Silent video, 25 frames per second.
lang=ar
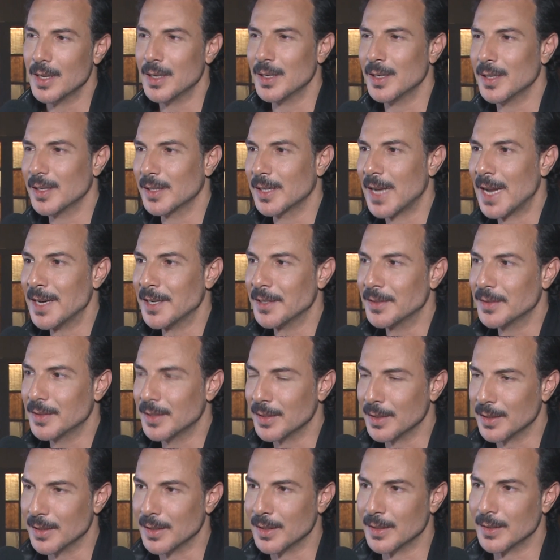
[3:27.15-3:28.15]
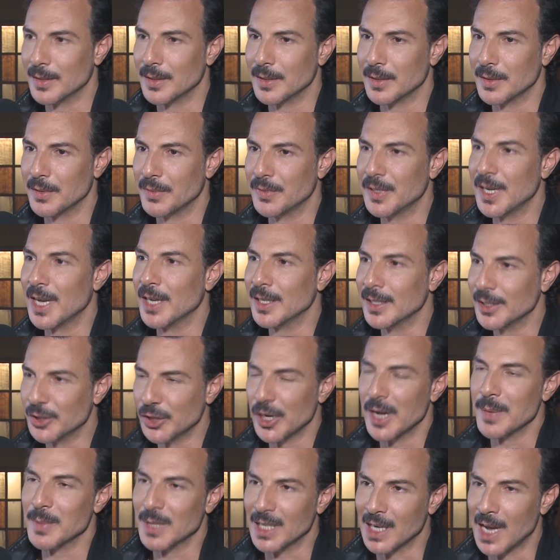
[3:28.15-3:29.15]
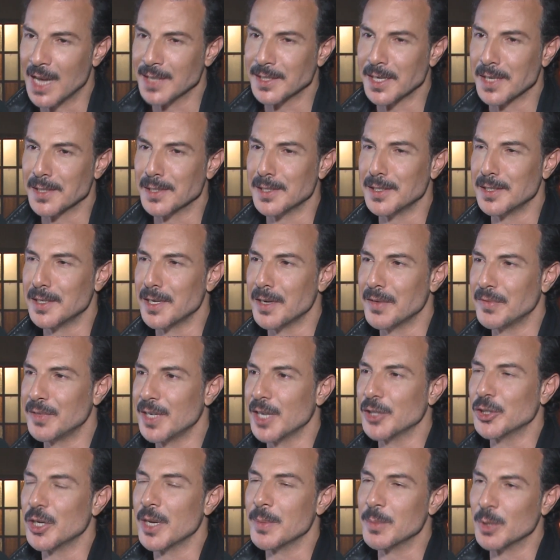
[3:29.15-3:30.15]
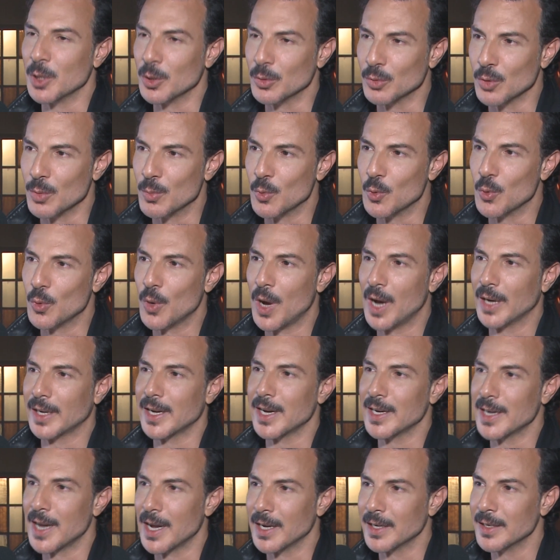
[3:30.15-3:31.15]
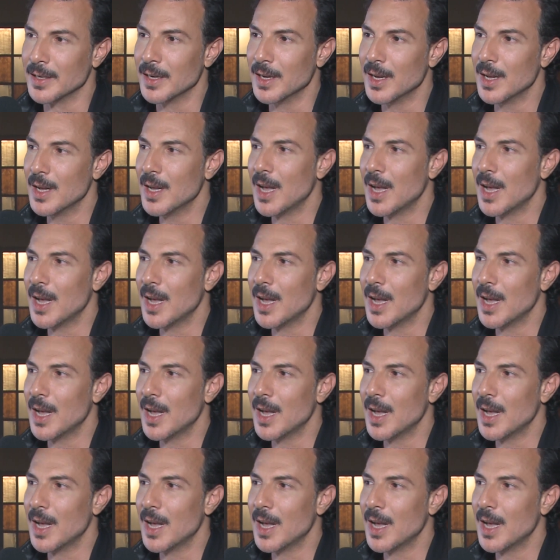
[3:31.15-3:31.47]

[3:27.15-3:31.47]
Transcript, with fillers: آه، كانت آه، فيها شيء من الحساسيه فيها شيء من الطموح حكينا عن